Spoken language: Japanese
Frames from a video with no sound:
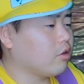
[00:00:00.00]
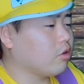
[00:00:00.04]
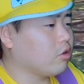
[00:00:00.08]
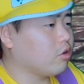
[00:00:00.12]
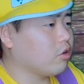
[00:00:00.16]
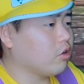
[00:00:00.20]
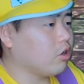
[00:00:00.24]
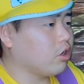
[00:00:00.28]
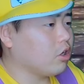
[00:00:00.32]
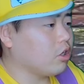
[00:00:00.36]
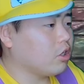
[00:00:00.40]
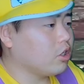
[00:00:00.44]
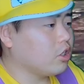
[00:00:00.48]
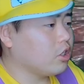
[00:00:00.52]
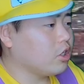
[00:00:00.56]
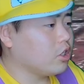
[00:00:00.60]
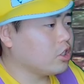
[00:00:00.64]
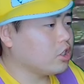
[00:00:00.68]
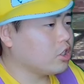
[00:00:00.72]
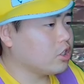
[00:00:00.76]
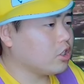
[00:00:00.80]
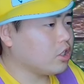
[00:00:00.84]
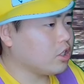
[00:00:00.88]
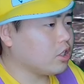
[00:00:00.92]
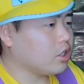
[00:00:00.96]
と、
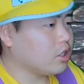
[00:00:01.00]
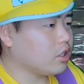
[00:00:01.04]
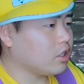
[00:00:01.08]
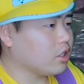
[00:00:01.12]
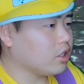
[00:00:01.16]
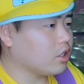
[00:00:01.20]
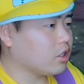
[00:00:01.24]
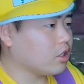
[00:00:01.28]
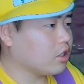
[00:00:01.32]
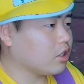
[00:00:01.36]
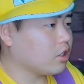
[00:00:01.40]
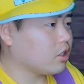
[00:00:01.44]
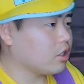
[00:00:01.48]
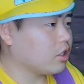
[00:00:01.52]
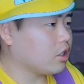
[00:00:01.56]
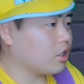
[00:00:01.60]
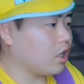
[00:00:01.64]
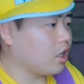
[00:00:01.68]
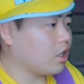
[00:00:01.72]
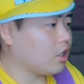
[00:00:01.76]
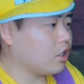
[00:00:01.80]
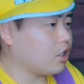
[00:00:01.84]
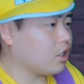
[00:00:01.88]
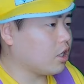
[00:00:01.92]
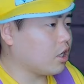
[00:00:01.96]
しっ
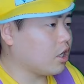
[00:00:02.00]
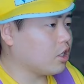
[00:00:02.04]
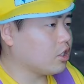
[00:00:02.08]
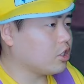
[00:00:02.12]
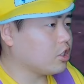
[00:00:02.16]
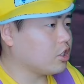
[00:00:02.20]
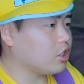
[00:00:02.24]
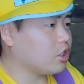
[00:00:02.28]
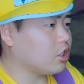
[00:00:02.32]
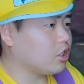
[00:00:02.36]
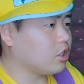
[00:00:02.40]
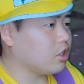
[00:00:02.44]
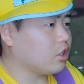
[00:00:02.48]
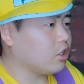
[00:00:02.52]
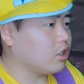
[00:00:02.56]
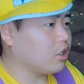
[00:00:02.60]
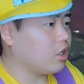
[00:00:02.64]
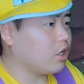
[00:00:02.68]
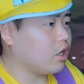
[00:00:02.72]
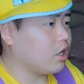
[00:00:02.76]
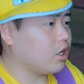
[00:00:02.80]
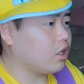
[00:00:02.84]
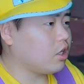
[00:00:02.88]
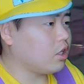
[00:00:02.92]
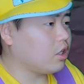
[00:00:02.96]
かり走っ
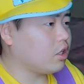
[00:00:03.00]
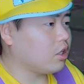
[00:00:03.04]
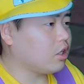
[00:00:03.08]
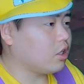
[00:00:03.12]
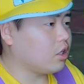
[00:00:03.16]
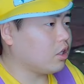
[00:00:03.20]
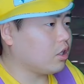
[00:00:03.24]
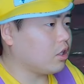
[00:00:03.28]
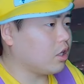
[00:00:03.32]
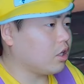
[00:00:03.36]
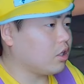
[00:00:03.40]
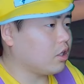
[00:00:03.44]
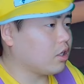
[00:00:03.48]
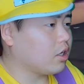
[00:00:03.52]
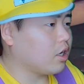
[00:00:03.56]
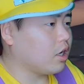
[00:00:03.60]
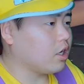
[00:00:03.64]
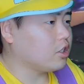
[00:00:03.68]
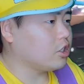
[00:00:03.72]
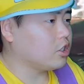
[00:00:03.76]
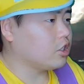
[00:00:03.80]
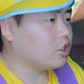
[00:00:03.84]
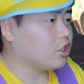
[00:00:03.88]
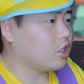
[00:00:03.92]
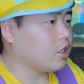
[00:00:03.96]
ていって、ってって
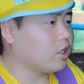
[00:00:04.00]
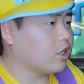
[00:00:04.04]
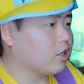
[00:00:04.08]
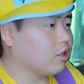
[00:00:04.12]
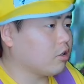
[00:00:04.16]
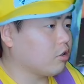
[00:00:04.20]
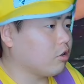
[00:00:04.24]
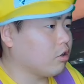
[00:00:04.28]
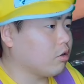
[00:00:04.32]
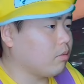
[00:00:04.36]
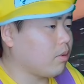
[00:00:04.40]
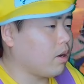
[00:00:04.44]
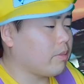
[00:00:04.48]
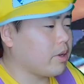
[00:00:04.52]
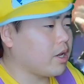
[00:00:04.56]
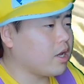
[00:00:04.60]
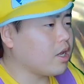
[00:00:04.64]
感じにしたんやけど、まあ、メ